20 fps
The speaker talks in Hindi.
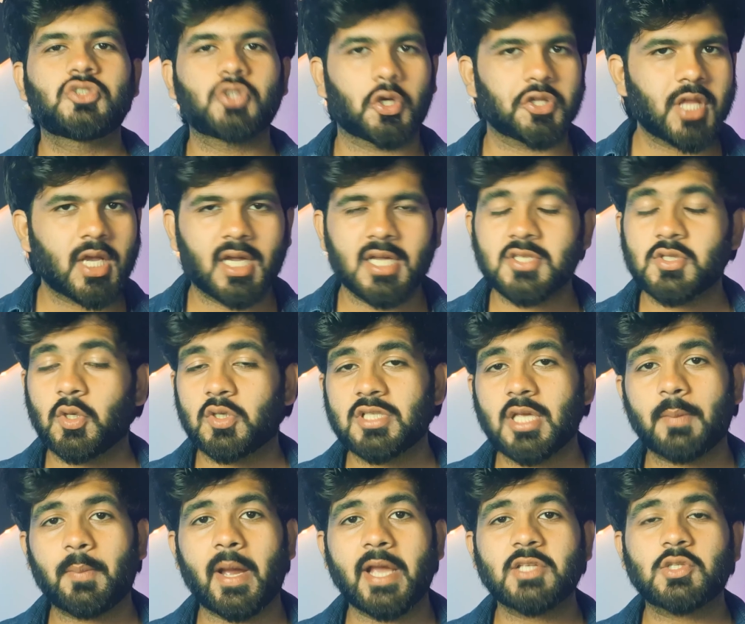14 अगस्त
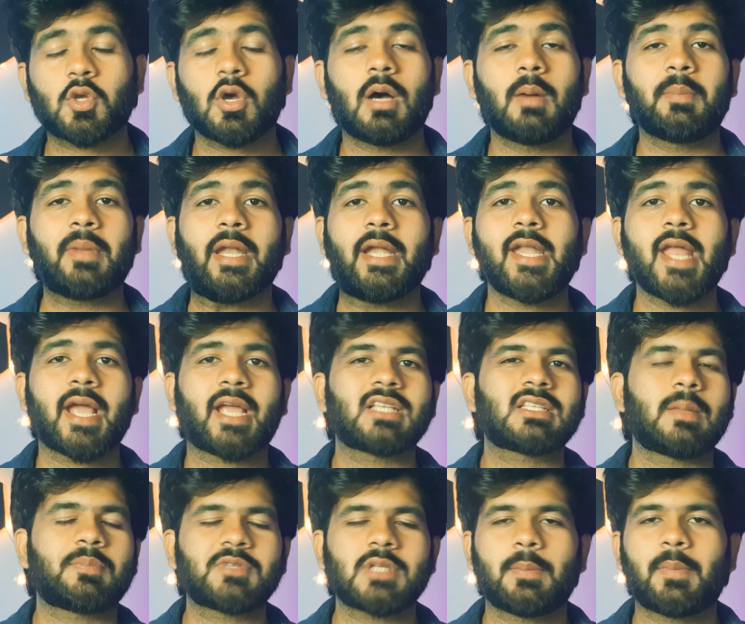2022 को हमने इंडिया के
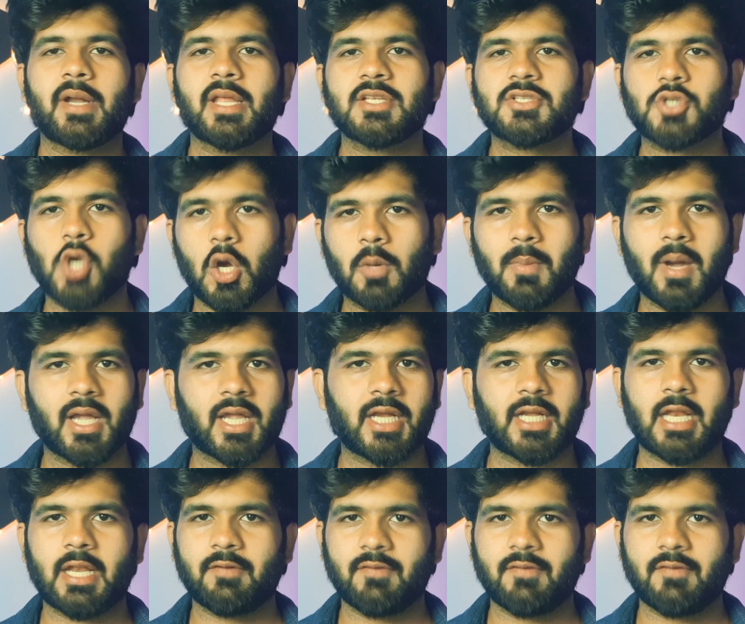सबसे बड़े स्टॉक मार्केट